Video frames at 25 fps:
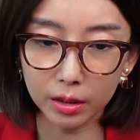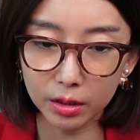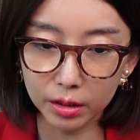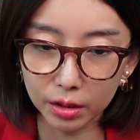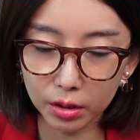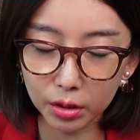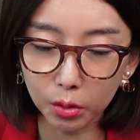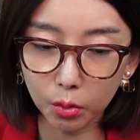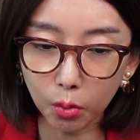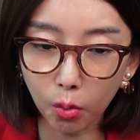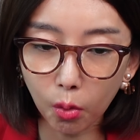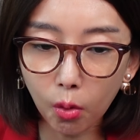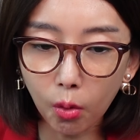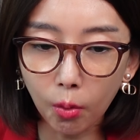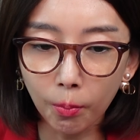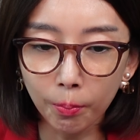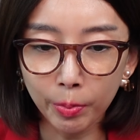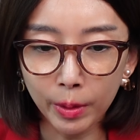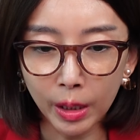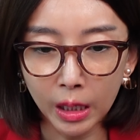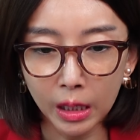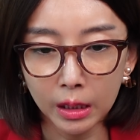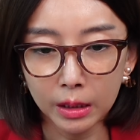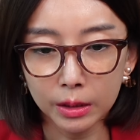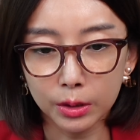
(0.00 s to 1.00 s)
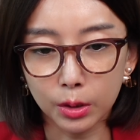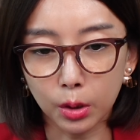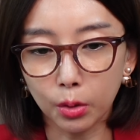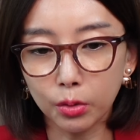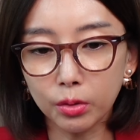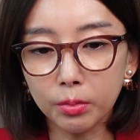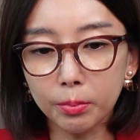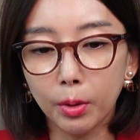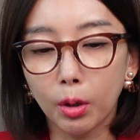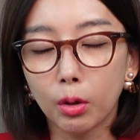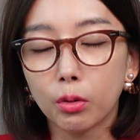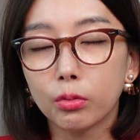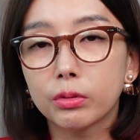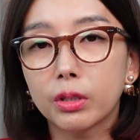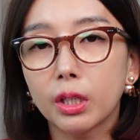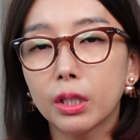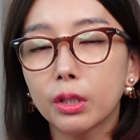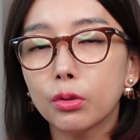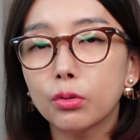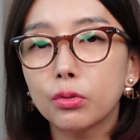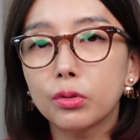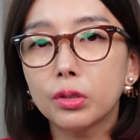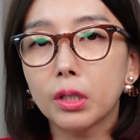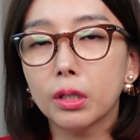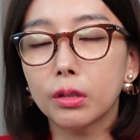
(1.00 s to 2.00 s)
그리고 저는
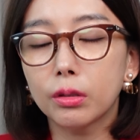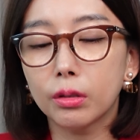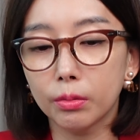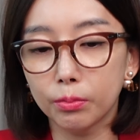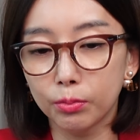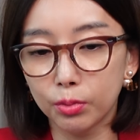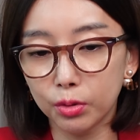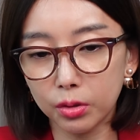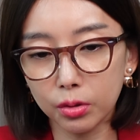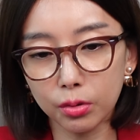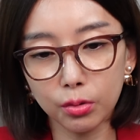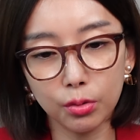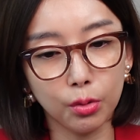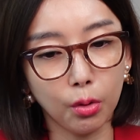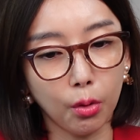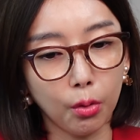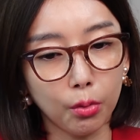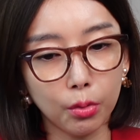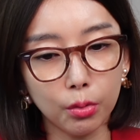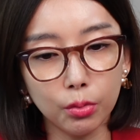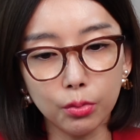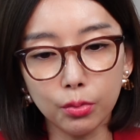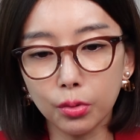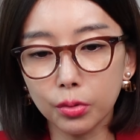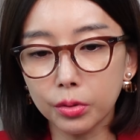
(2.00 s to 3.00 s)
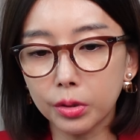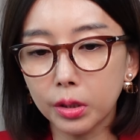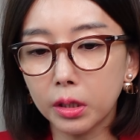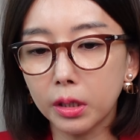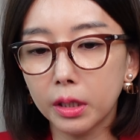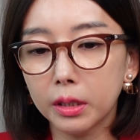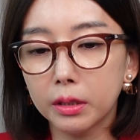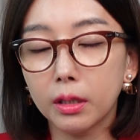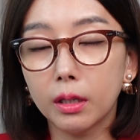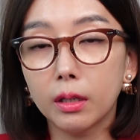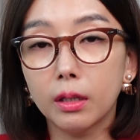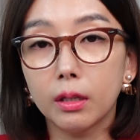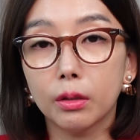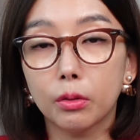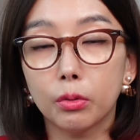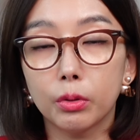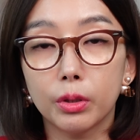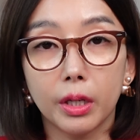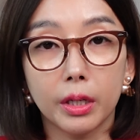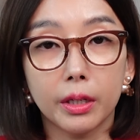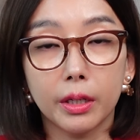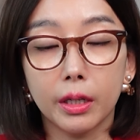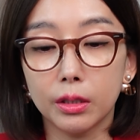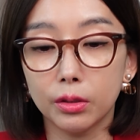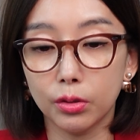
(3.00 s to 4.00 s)
명태균 씨한테 무슨 여론조사를 해달라고
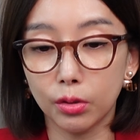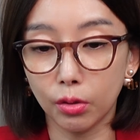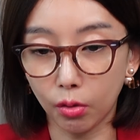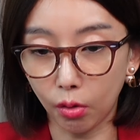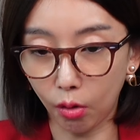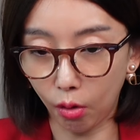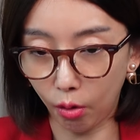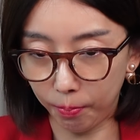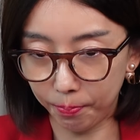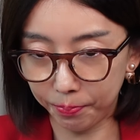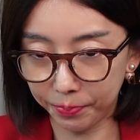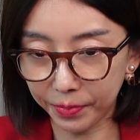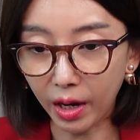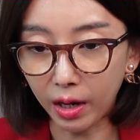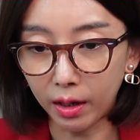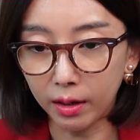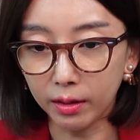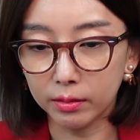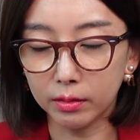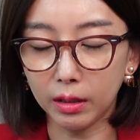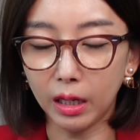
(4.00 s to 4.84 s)
얘기한 적 없다.